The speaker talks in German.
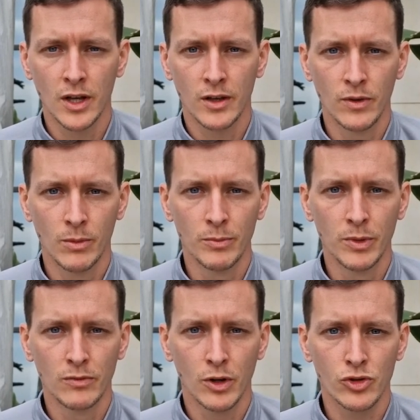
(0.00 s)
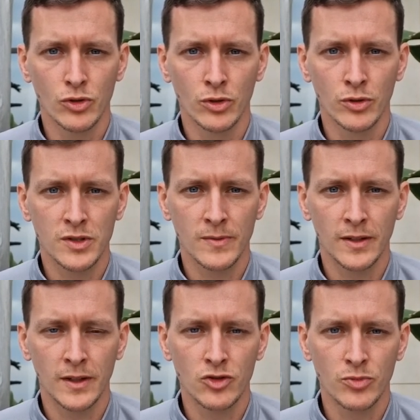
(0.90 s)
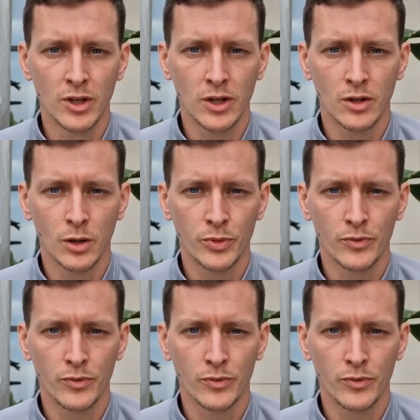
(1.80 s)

Wir haben am Mittwoch schon zwei Testspiele gehabt.